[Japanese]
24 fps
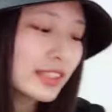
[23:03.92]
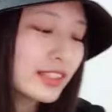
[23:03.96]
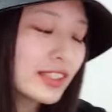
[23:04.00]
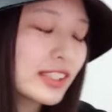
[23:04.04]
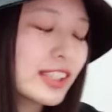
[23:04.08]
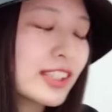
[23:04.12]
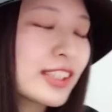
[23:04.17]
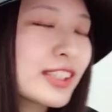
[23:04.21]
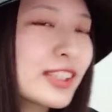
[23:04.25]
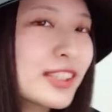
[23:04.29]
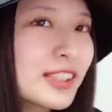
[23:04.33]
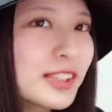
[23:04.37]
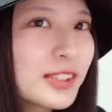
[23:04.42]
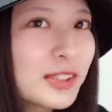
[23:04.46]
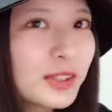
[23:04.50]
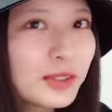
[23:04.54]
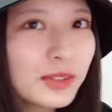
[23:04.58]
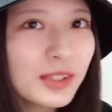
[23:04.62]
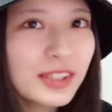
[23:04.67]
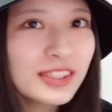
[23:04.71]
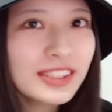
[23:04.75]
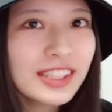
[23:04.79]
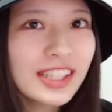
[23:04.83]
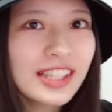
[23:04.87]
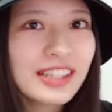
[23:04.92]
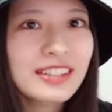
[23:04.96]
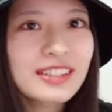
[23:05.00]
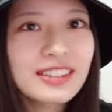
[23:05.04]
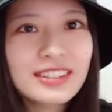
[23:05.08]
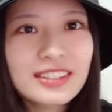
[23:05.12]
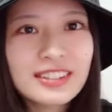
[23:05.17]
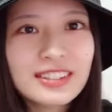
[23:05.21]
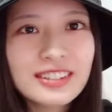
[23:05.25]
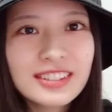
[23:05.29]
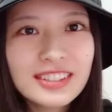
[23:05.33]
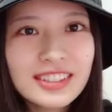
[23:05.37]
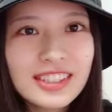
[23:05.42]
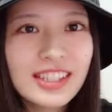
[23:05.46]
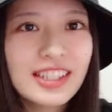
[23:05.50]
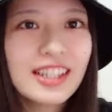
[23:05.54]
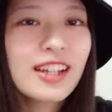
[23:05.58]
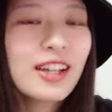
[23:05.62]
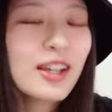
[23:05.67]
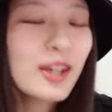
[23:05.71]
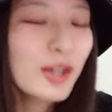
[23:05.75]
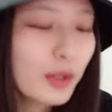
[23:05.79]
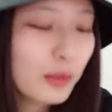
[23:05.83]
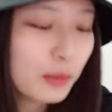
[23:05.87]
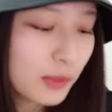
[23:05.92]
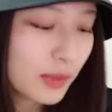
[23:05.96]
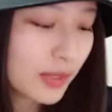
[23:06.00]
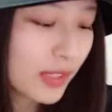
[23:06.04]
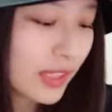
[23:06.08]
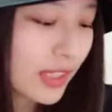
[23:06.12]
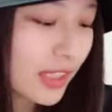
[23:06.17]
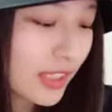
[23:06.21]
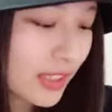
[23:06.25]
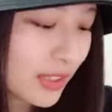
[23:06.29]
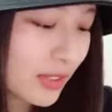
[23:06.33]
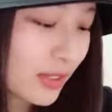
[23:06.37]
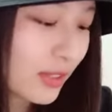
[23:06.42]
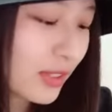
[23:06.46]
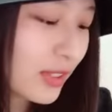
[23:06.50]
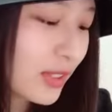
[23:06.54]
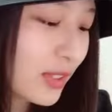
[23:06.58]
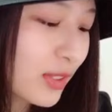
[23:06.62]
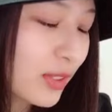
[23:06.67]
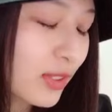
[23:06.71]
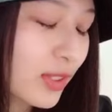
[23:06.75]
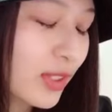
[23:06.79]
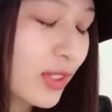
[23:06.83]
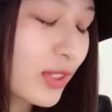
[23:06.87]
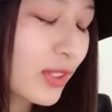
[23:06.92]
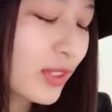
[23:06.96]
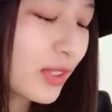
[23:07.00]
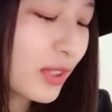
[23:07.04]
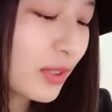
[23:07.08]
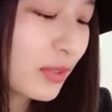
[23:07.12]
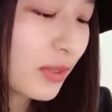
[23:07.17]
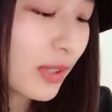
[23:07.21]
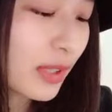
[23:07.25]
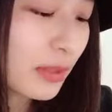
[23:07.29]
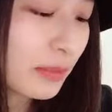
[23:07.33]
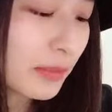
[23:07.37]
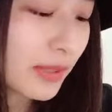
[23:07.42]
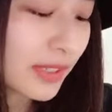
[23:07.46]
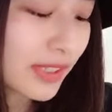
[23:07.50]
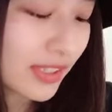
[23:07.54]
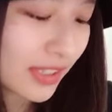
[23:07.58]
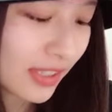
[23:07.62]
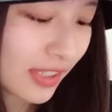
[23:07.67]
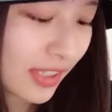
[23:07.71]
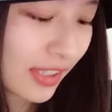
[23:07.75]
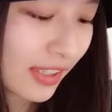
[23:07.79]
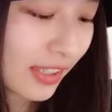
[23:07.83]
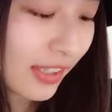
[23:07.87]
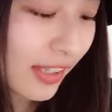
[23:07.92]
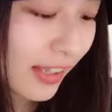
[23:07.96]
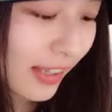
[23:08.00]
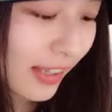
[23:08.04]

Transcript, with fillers: くちゃ急に終わるやんって思ったでしょ、そう急に終わりましたね